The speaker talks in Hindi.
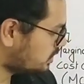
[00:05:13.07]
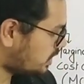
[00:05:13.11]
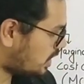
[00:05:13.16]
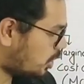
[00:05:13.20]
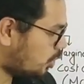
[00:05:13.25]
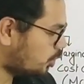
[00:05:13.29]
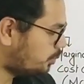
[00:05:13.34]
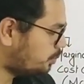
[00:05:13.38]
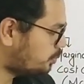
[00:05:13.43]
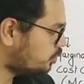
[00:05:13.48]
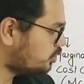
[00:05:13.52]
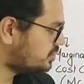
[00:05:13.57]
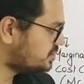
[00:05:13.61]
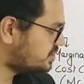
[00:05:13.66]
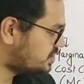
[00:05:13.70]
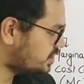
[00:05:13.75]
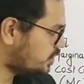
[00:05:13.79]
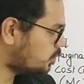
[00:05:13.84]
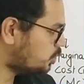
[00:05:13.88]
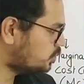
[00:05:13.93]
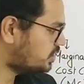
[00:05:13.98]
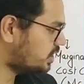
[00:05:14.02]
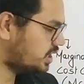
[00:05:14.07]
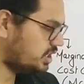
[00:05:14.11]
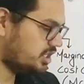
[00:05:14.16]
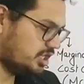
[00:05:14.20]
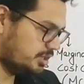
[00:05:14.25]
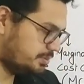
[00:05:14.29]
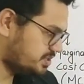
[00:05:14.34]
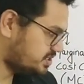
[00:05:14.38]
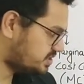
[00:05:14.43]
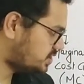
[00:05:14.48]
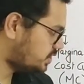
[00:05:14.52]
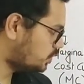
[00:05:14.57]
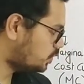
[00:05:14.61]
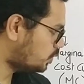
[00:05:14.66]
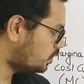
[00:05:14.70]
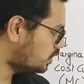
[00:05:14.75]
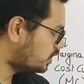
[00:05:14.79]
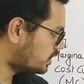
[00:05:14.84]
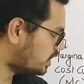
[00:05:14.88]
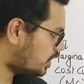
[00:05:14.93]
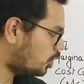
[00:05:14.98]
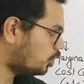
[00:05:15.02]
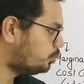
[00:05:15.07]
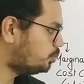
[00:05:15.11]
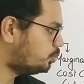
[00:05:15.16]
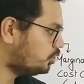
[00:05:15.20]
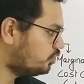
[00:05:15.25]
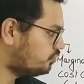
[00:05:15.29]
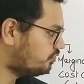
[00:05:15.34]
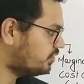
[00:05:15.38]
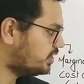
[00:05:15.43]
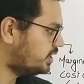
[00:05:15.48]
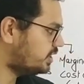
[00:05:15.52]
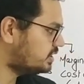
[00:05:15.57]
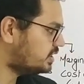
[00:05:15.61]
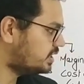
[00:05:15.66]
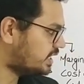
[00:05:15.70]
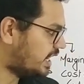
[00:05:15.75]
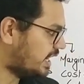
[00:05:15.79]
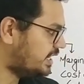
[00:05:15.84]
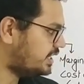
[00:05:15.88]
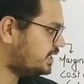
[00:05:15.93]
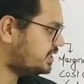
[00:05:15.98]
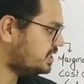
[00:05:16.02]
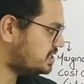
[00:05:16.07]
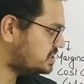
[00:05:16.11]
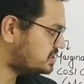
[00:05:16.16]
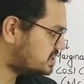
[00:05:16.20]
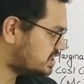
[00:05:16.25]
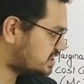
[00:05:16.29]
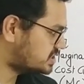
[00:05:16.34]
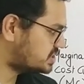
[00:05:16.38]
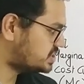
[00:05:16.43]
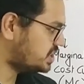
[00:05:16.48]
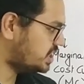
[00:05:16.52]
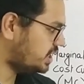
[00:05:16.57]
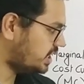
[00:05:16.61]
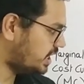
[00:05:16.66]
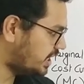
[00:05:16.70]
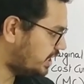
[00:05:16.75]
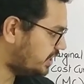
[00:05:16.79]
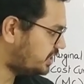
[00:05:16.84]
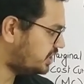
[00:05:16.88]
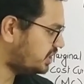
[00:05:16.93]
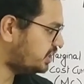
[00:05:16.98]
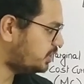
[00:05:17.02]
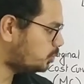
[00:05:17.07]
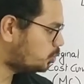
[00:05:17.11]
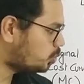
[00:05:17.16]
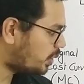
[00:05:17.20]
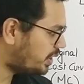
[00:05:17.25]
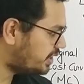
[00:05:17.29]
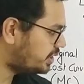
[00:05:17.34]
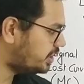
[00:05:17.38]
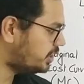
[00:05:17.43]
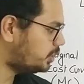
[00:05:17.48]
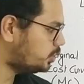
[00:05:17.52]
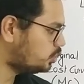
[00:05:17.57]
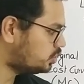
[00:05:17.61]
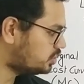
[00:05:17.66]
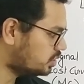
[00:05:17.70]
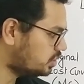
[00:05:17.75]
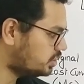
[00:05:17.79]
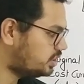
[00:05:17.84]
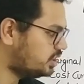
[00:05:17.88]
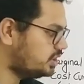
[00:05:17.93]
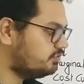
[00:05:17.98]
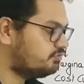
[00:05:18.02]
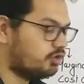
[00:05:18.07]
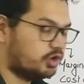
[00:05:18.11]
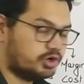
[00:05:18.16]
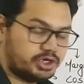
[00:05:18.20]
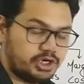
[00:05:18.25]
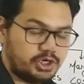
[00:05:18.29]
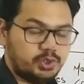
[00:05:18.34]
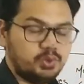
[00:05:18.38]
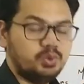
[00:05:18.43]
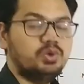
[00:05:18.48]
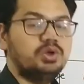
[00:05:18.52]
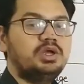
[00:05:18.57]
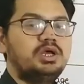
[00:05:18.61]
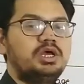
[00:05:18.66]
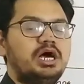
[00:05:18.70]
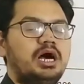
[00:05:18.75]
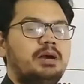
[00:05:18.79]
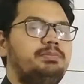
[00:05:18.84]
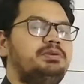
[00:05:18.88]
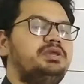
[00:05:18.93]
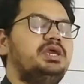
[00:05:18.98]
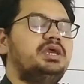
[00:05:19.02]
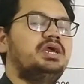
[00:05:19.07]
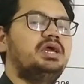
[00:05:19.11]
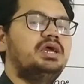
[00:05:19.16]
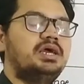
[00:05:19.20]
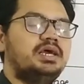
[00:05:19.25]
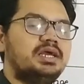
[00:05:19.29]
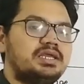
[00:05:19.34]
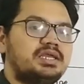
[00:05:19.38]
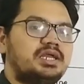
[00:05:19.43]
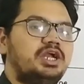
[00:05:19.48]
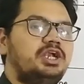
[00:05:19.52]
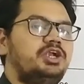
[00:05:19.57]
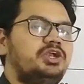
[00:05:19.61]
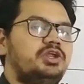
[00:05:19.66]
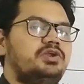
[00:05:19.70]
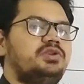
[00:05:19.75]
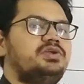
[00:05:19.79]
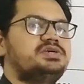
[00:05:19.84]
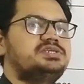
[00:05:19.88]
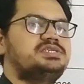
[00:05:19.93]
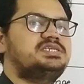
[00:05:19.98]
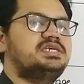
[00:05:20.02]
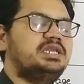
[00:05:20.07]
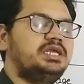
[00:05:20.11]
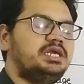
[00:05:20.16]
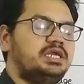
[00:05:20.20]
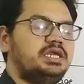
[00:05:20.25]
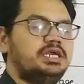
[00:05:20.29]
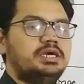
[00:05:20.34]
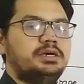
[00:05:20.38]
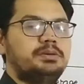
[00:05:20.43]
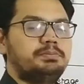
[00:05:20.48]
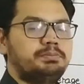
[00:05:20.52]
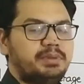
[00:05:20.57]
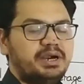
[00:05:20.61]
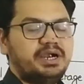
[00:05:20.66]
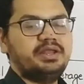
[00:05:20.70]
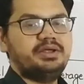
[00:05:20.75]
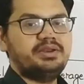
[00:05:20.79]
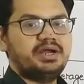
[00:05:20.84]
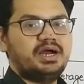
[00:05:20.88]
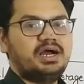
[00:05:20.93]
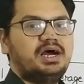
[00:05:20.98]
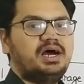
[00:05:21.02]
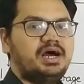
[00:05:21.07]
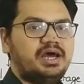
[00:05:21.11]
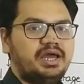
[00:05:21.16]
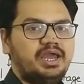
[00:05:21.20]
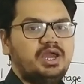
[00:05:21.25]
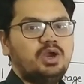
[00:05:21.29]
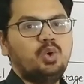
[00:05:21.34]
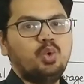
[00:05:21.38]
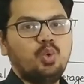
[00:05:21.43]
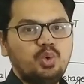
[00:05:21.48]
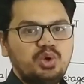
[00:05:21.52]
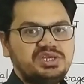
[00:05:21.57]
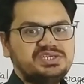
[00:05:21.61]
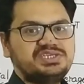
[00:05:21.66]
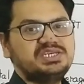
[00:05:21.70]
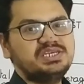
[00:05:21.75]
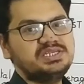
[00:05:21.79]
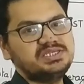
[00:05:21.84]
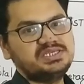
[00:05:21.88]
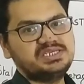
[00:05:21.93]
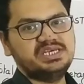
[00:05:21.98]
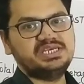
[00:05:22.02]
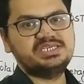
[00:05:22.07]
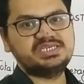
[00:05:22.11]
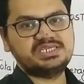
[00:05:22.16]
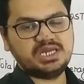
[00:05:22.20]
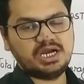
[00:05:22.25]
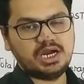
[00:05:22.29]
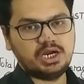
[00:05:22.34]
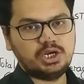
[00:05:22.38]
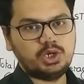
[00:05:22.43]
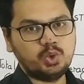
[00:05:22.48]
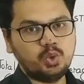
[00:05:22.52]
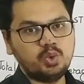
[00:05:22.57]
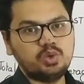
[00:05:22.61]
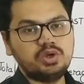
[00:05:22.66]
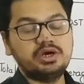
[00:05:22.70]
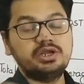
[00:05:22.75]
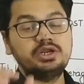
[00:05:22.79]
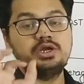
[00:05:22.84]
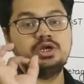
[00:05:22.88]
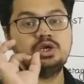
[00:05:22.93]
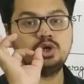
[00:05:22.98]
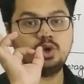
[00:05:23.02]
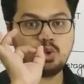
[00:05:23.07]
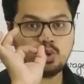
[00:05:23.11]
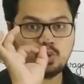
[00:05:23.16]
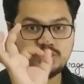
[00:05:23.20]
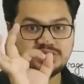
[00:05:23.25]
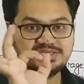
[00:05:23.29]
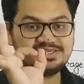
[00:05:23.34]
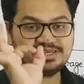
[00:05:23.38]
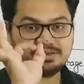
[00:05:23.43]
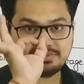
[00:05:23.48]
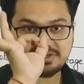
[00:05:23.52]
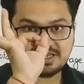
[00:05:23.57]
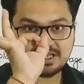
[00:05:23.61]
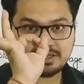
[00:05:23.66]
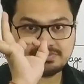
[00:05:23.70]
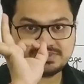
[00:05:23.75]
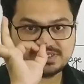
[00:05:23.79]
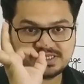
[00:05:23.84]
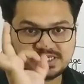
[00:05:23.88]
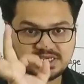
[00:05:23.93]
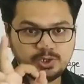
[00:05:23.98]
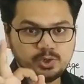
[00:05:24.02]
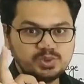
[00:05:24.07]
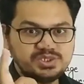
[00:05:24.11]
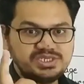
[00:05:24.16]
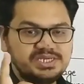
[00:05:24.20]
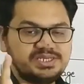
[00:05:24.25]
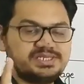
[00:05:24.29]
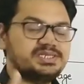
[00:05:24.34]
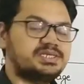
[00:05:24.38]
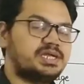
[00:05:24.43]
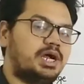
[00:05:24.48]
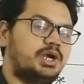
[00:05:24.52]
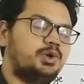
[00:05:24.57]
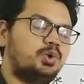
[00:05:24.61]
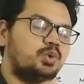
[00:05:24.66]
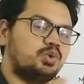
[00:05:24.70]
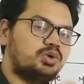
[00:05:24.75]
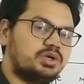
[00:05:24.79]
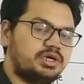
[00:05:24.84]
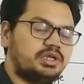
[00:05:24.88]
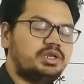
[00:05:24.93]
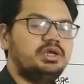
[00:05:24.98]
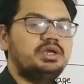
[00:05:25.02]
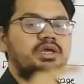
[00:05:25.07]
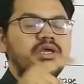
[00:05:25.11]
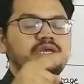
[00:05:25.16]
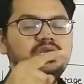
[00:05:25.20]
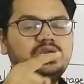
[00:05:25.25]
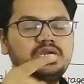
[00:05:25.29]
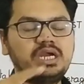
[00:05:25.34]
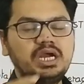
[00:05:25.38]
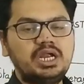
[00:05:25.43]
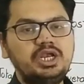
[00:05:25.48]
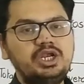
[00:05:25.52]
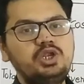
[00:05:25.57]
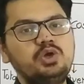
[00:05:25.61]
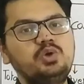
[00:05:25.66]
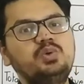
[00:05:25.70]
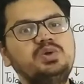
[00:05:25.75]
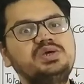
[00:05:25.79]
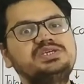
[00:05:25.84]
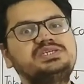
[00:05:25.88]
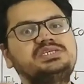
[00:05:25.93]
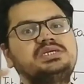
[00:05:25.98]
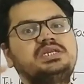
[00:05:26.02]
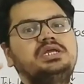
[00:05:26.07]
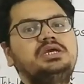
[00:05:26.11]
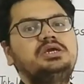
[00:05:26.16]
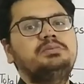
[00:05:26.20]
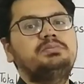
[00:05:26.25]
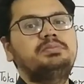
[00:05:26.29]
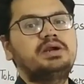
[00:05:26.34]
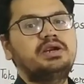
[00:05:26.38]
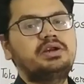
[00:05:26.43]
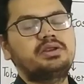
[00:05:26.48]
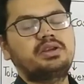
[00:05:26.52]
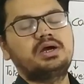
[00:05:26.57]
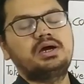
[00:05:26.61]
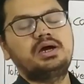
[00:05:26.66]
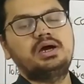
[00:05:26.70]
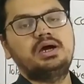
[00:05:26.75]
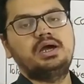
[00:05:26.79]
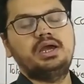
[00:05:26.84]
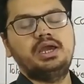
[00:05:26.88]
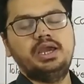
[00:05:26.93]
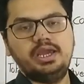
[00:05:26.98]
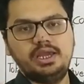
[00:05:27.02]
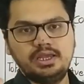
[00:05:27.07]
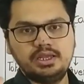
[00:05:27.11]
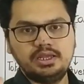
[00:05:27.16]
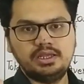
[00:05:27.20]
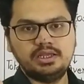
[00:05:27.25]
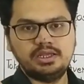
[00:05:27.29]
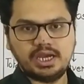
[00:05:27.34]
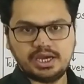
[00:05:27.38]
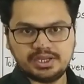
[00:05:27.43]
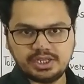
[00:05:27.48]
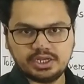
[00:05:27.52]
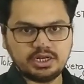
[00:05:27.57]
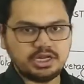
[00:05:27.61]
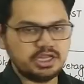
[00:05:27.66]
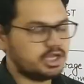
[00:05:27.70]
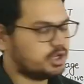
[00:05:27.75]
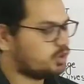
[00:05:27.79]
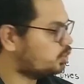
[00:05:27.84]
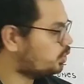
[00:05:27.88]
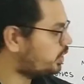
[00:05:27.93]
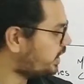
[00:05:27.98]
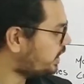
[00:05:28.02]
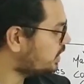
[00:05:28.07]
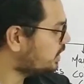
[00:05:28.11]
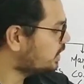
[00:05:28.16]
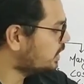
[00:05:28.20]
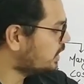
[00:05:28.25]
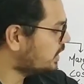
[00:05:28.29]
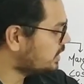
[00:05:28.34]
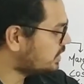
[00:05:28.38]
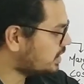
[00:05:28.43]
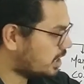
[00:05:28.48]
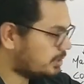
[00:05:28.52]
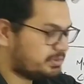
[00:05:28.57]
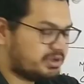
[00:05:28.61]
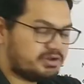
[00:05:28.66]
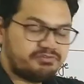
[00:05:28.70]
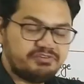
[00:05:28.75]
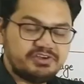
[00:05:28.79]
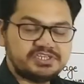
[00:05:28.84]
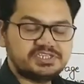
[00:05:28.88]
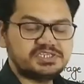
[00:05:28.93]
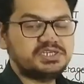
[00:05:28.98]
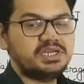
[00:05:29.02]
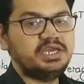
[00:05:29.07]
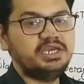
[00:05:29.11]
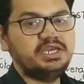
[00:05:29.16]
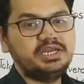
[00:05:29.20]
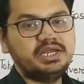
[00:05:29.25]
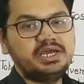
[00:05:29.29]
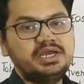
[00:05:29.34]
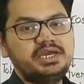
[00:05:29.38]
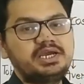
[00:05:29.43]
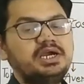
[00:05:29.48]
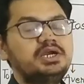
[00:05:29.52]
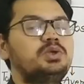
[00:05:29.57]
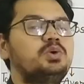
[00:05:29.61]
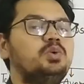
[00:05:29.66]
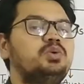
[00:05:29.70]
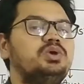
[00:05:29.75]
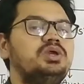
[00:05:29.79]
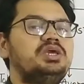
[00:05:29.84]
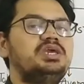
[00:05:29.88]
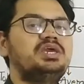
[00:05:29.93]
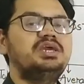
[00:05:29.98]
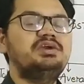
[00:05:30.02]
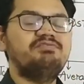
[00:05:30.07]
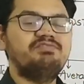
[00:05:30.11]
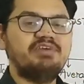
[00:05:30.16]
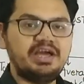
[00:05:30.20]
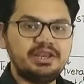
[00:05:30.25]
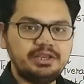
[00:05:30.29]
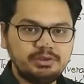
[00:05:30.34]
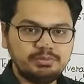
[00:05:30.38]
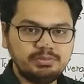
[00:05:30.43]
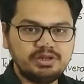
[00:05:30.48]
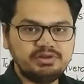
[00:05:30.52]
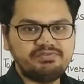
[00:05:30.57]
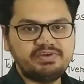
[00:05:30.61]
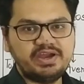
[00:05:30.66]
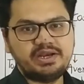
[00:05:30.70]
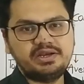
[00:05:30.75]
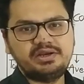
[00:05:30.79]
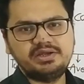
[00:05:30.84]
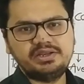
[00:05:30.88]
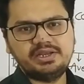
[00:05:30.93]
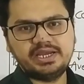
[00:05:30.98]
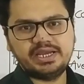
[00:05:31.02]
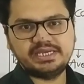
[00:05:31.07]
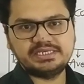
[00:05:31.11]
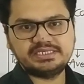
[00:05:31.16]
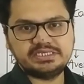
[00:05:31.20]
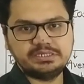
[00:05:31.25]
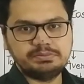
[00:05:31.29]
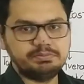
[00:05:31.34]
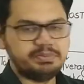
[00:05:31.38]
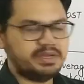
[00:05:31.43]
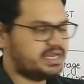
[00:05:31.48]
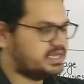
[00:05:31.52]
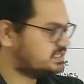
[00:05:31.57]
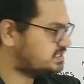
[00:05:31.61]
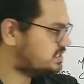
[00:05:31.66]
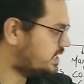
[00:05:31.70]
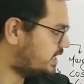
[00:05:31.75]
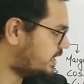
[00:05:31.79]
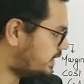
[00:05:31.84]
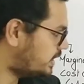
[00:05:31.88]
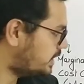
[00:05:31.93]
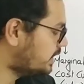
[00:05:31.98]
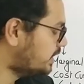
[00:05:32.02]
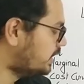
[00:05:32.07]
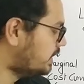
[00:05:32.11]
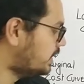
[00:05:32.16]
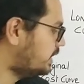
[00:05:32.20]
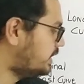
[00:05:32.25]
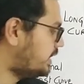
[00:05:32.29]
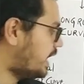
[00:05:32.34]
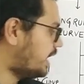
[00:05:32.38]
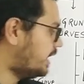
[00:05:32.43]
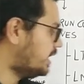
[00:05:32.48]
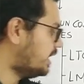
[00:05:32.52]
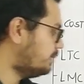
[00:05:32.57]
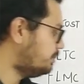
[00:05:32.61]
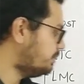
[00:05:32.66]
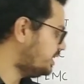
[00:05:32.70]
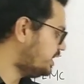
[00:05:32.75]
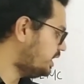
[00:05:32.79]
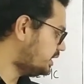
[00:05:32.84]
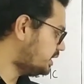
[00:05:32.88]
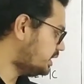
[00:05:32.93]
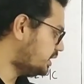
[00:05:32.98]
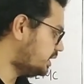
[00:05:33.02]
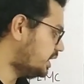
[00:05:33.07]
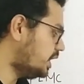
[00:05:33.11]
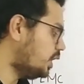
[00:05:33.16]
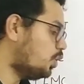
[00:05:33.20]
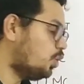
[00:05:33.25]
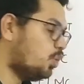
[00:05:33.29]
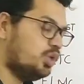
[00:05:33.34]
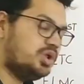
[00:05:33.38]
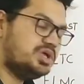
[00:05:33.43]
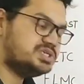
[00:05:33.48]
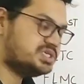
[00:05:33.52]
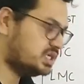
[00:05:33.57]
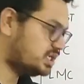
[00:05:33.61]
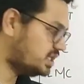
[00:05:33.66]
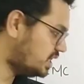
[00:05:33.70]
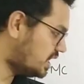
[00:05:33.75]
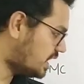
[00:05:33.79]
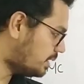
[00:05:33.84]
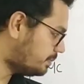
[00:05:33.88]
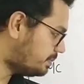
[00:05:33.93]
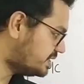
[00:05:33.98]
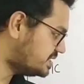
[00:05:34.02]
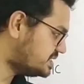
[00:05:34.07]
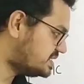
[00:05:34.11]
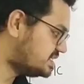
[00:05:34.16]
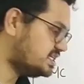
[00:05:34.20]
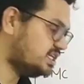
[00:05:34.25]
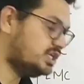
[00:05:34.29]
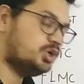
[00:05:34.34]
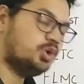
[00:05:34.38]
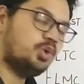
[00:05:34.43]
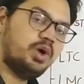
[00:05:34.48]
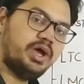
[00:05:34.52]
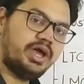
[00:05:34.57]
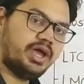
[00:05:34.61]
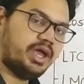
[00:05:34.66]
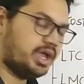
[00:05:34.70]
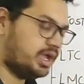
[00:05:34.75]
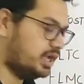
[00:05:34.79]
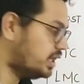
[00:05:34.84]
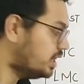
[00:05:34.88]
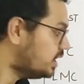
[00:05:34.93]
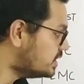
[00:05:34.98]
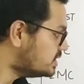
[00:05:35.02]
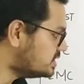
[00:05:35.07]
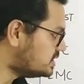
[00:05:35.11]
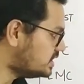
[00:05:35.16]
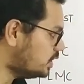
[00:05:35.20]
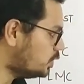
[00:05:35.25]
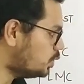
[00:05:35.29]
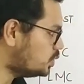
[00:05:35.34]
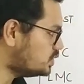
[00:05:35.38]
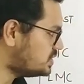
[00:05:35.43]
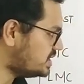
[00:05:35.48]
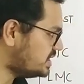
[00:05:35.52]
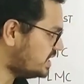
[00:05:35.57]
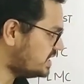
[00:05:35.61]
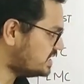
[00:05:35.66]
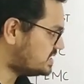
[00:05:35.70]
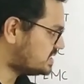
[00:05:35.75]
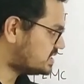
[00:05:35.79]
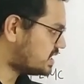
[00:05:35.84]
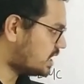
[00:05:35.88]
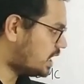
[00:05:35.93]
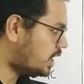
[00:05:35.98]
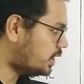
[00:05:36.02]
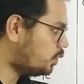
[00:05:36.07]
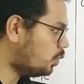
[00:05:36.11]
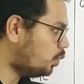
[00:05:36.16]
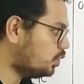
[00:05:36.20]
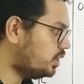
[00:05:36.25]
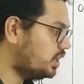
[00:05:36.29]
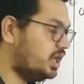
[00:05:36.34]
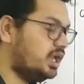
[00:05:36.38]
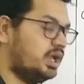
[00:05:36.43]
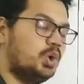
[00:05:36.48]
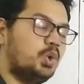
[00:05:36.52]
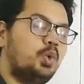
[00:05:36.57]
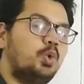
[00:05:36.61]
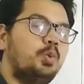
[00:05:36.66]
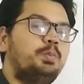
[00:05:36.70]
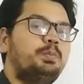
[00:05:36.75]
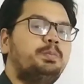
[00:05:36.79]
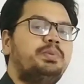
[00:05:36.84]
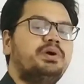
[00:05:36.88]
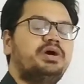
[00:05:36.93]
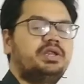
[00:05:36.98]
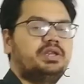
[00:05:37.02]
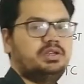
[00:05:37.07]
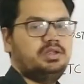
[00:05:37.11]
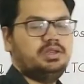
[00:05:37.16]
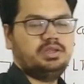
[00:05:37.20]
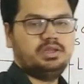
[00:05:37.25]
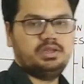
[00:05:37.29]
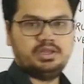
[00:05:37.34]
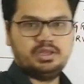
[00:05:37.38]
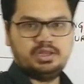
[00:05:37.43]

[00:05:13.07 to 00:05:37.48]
आउटपुट जीरो था ये भी जीरो आउटपुट वन नाइनटीन सिक्सटीन एटीन ट्वेंटी टू थर्टी फोर्टी टू अब ये कंटिन्यूसली बढ़ रहा है ओरिजन से स्टार्ट होकर ओरिजन मतलब जीरो से स्टार्ट होकर ये कंटिन्यूसली बढ़ रहा है आधा हाँ, क्लियर तो हो रहा है यहां पर फिक्स नहीं रहेगा क्योंकि ये वेरिएबल फैक्टर है सिंपल एज दैट डायग्राम में देखेंगे ओरिजन यहां पर जीरो है जीरो से ये स्टार्ट होके ऊपर